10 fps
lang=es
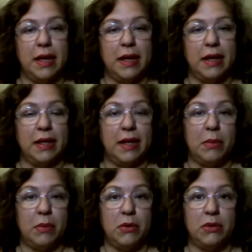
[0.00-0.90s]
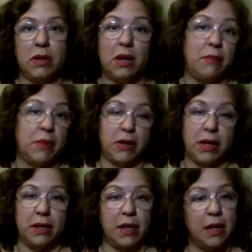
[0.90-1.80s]
eh, tenemos,
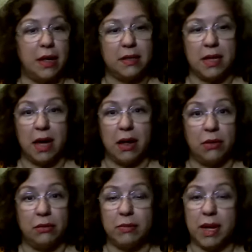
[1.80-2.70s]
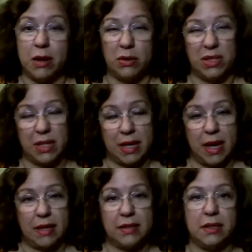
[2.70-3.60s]
la mayoría están casados o
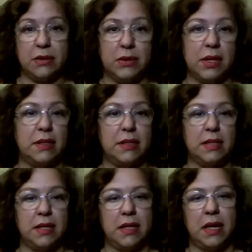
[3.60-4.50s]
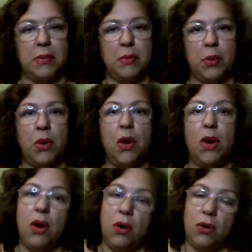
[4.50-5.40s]
se casan durante ese
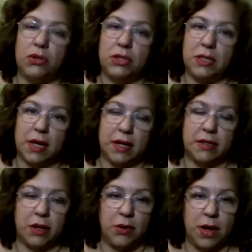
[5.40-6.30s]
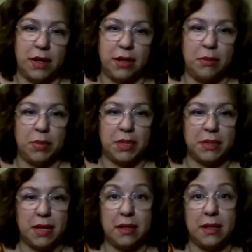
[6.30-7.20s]
tiempo o si se casaron antes
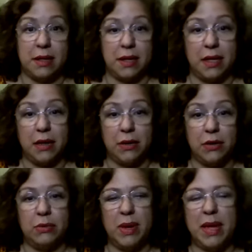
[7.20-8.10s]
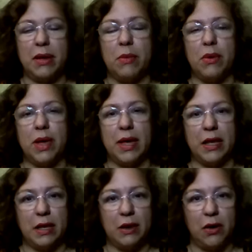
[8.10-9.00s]
empiezan a tener hijos. Vaya,
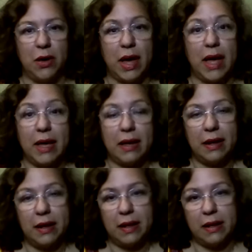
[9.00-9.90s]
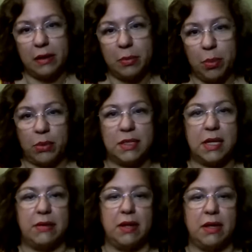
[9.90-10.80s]
como que nos cae la
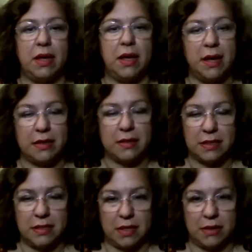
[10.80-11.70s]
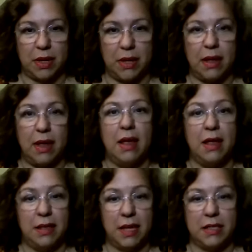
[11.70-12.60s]
responsabilidad encima
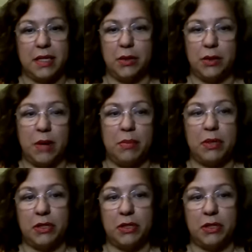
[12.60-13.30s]
de ser